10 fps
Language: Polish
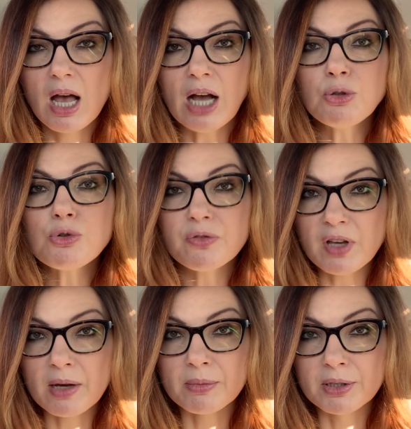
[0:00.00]
a już
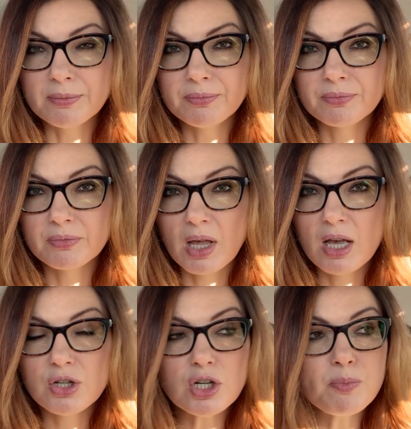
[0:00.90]
wiemy,
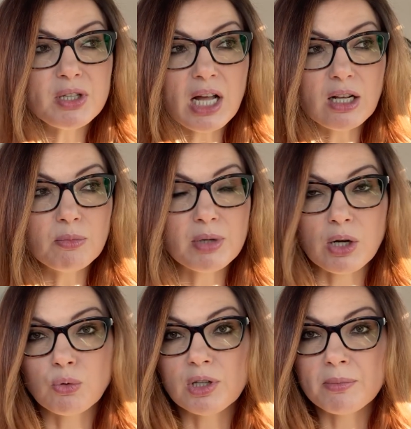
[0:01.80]
że szpitalom
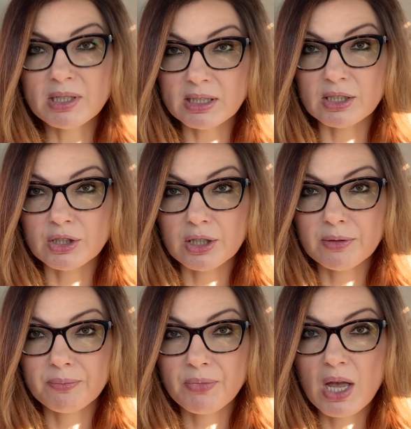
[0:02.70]
brakuje
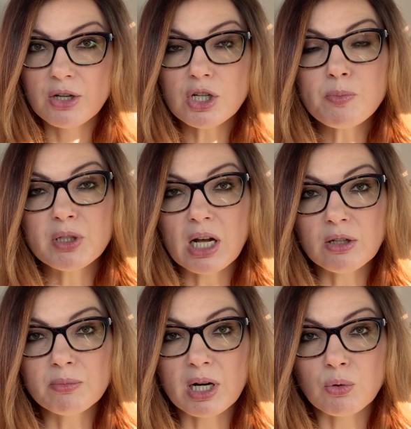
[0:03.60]
maseczek że
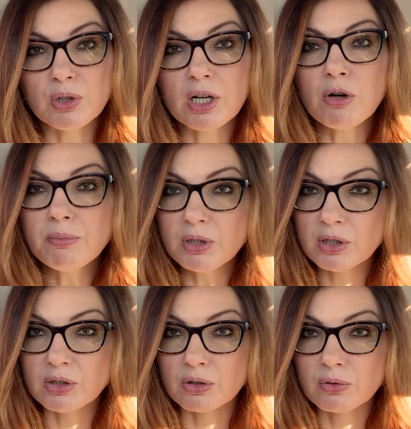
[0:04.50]
szpitalom brakuje
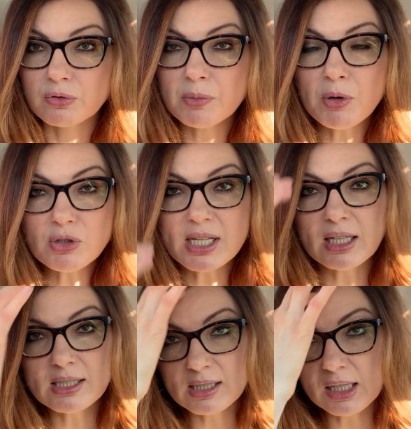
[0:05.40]
kombinezonów, że
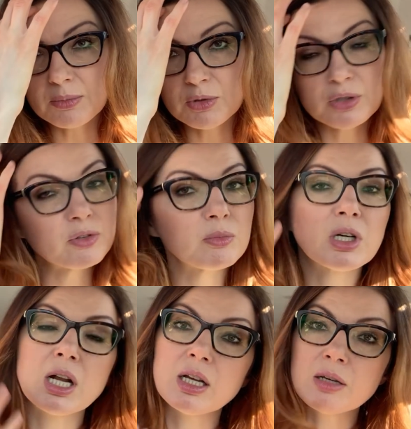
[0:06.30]
Polska jest takim dziwnym
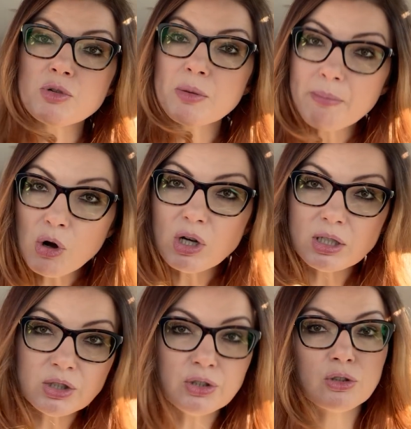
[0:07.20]
krajem, że mogę
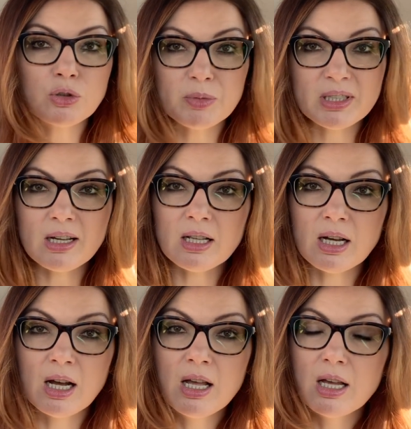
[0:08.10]
iść do szpitala